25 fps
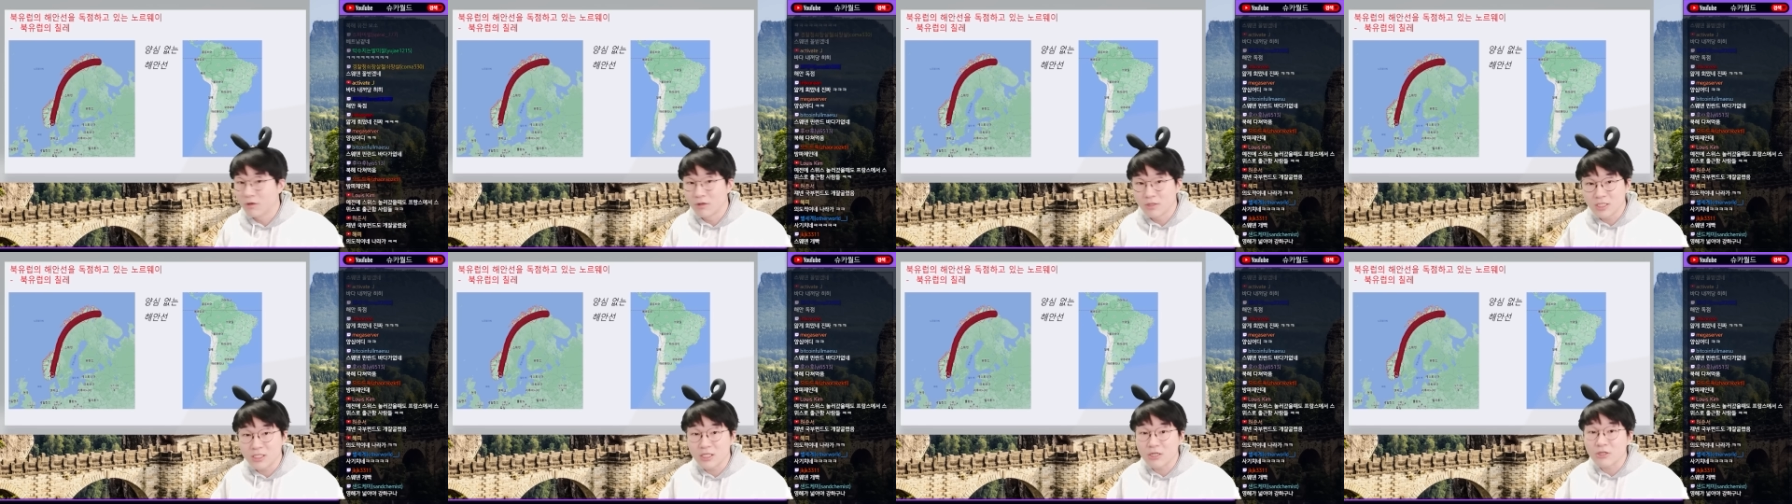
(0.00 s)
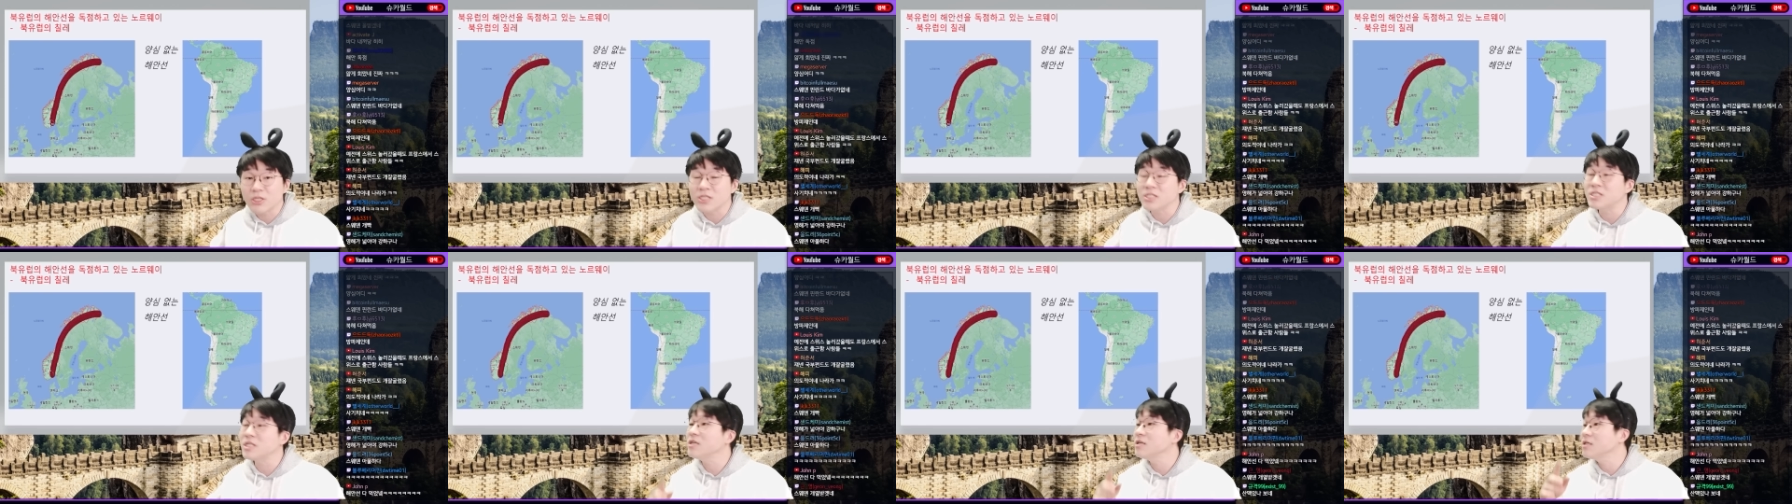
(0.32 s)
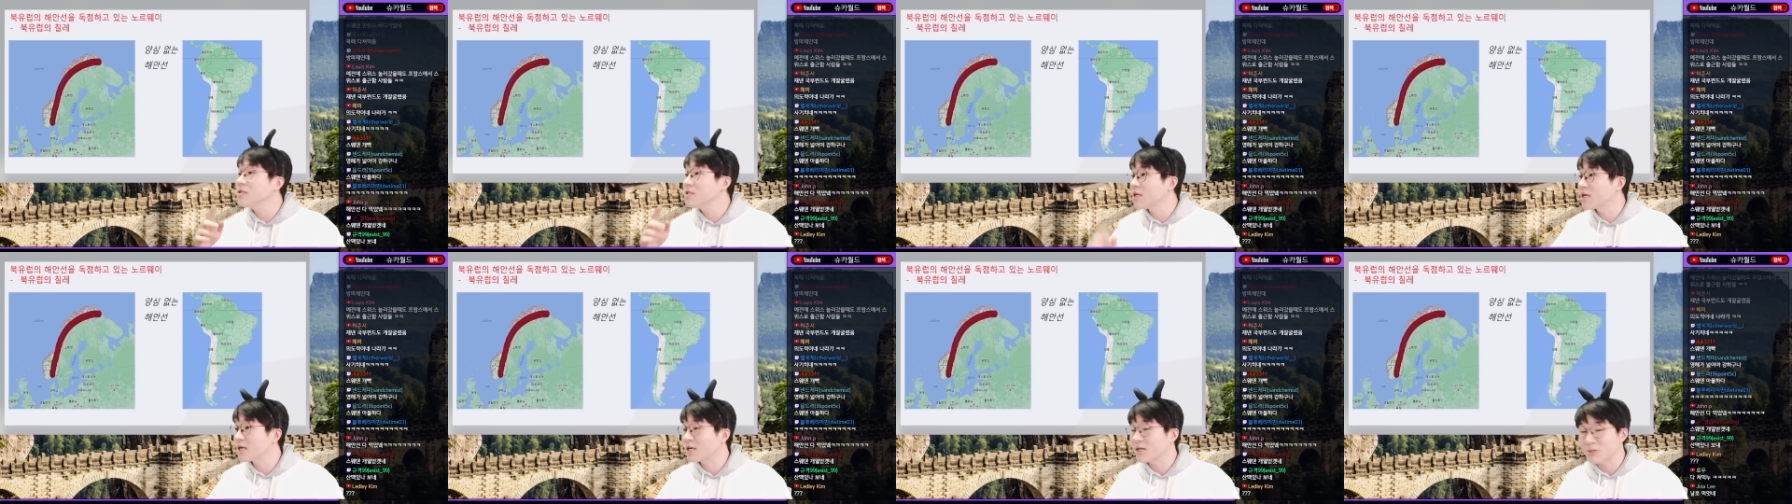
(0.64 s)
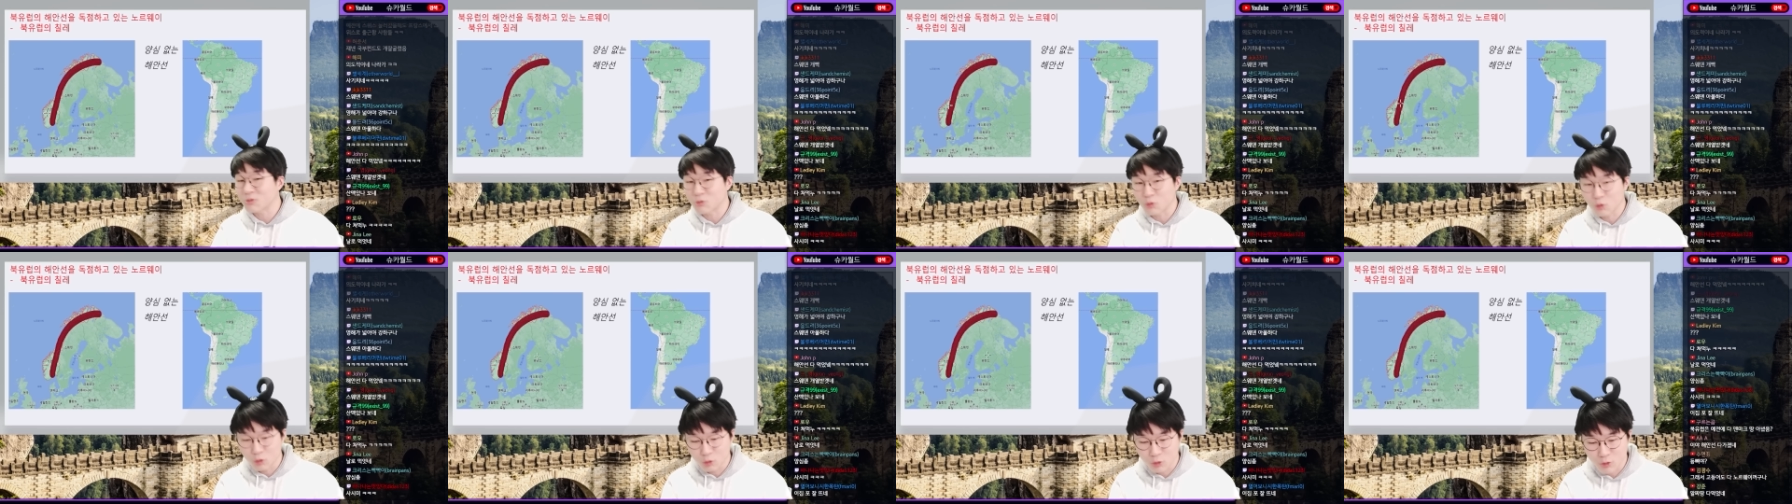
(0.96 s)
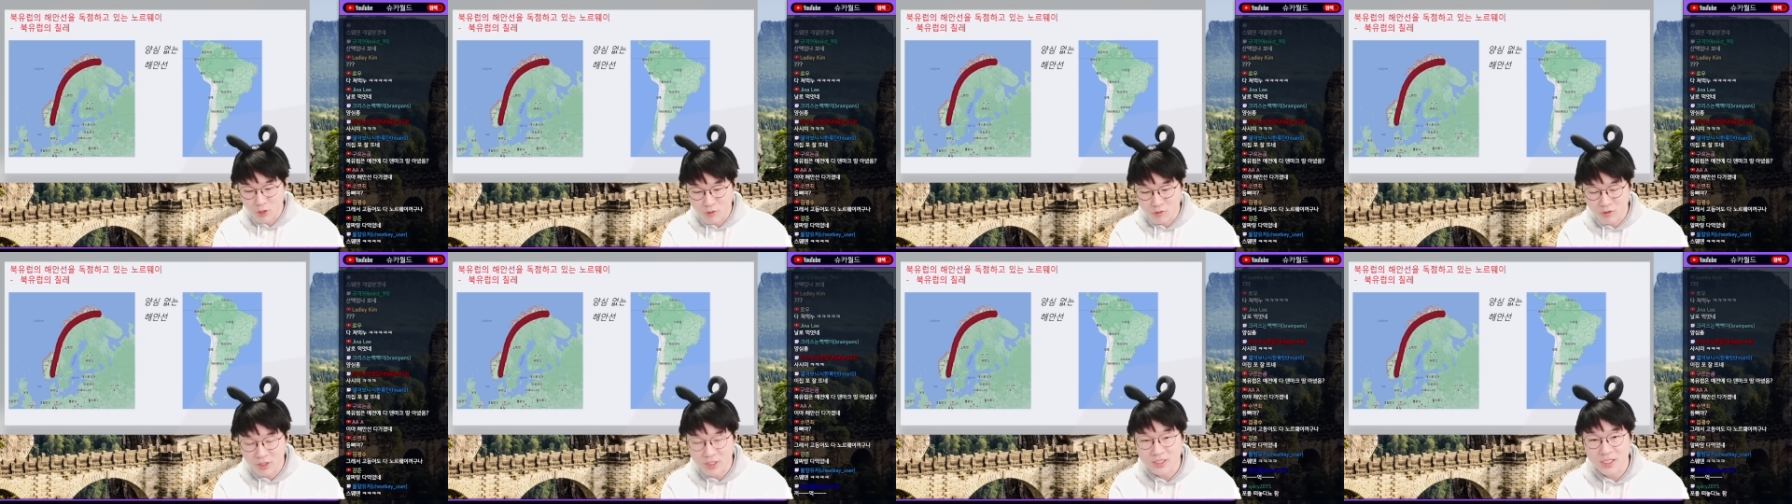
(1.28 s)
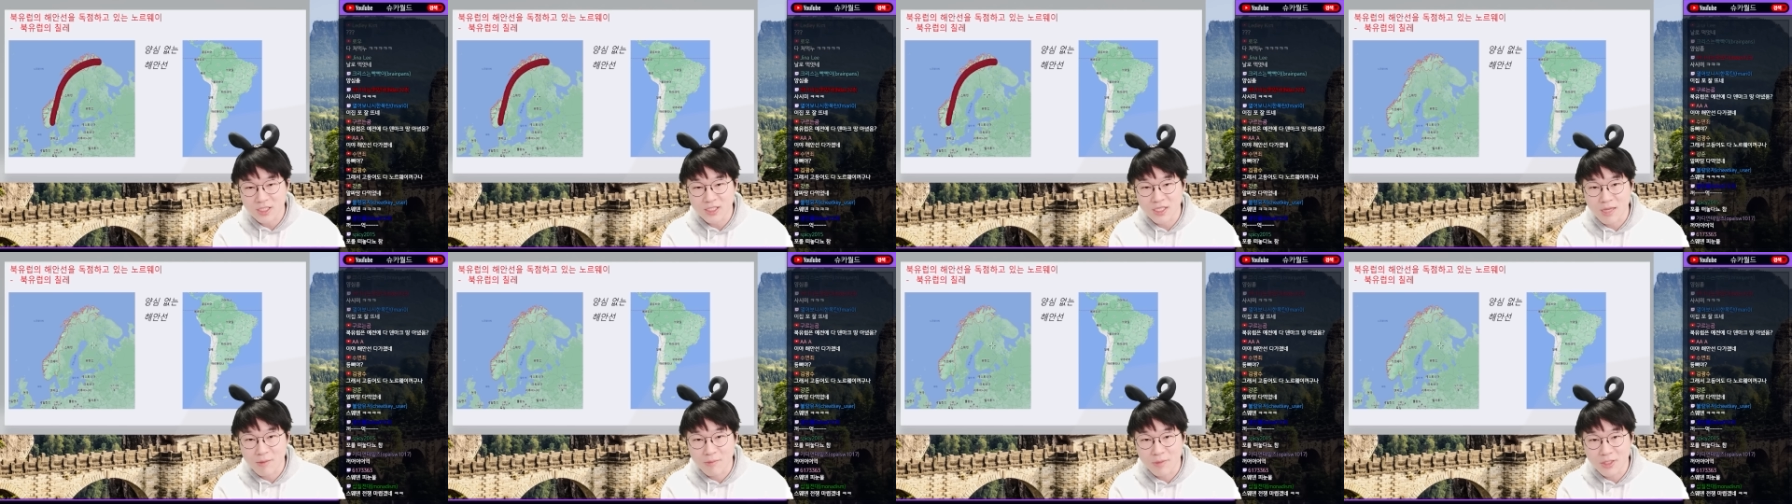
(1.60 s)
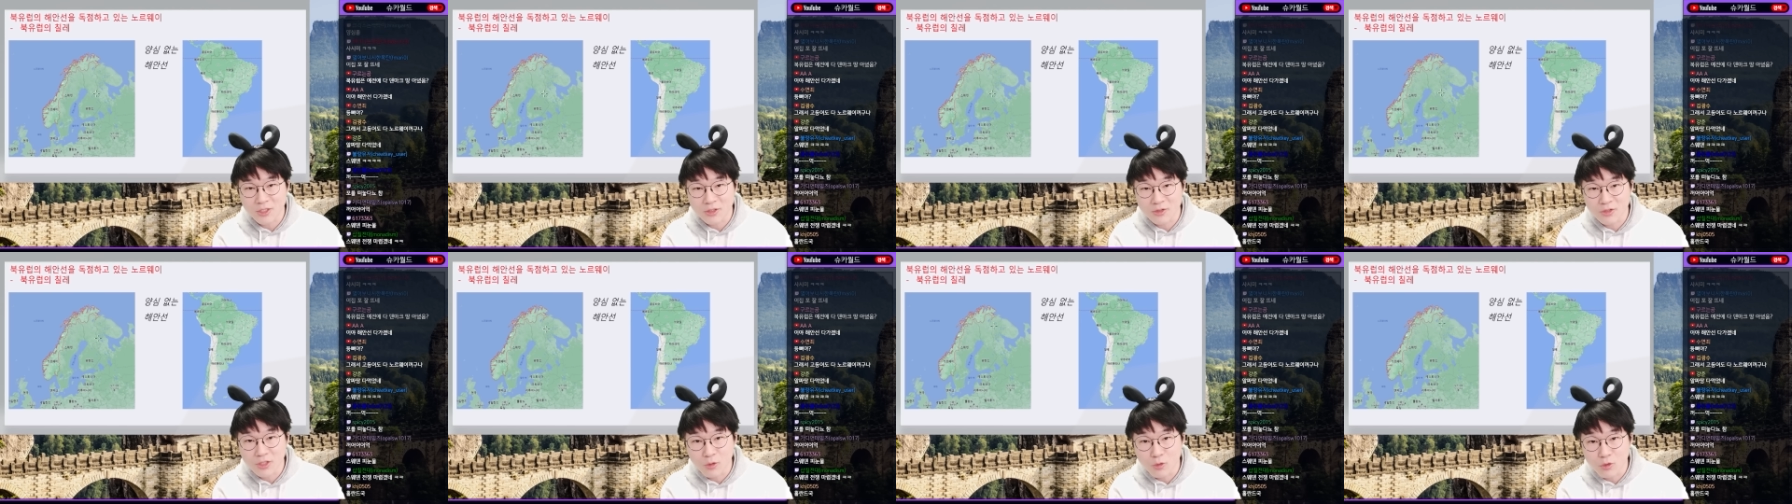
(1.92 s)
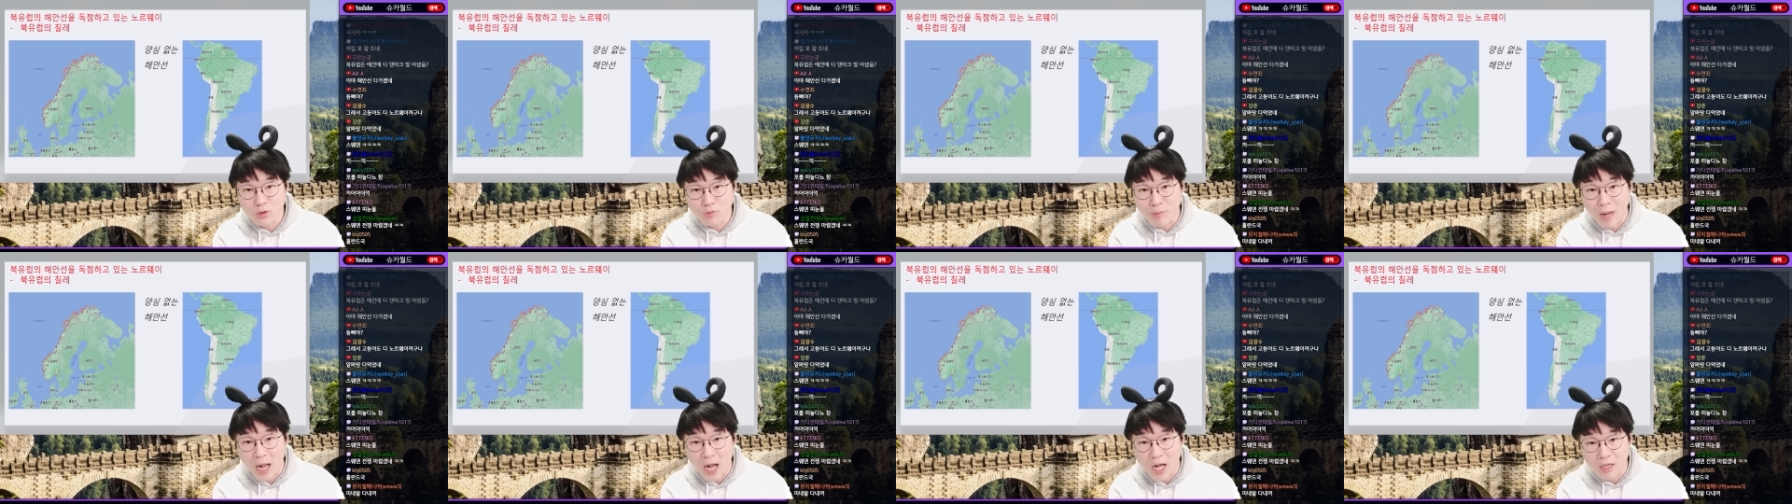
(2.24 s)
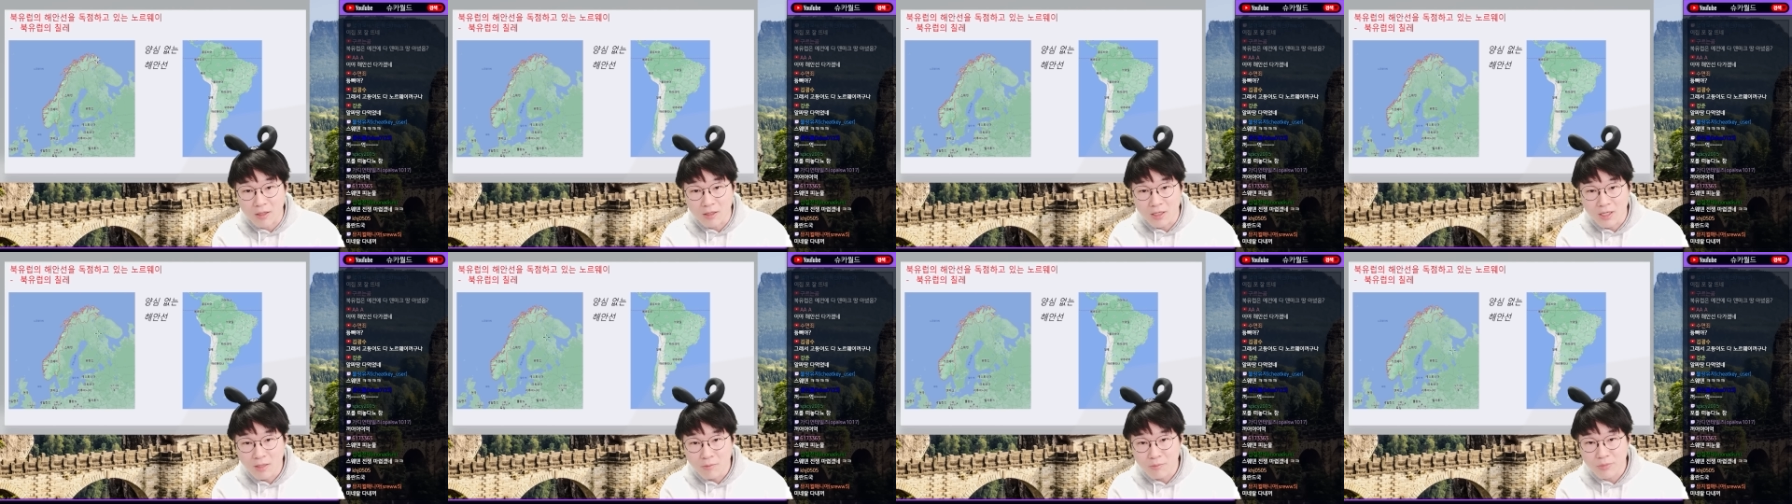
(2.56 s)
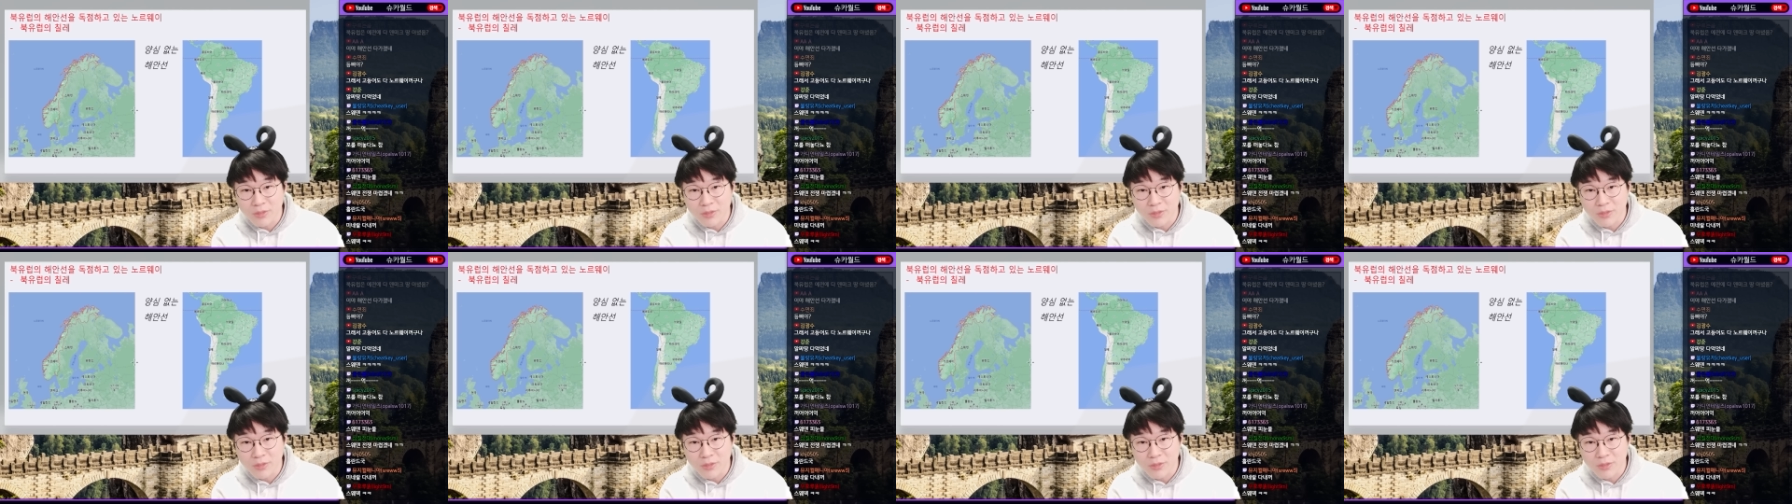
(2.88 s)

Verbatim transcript: 이렇게 생긴 나라가 노르웨이 우리가 자세히 안 봐서 그래 여기 막아